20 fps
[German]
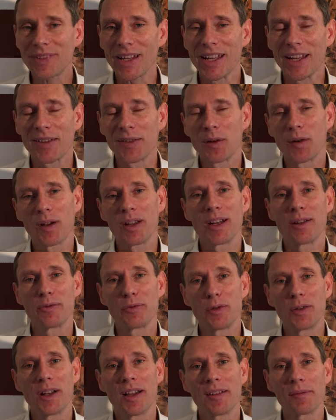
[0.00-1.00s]
Ich sorge
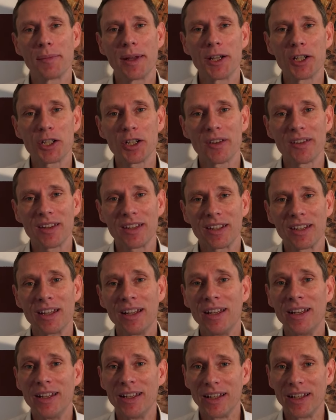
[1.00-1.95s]
dafür, dass Menschen sich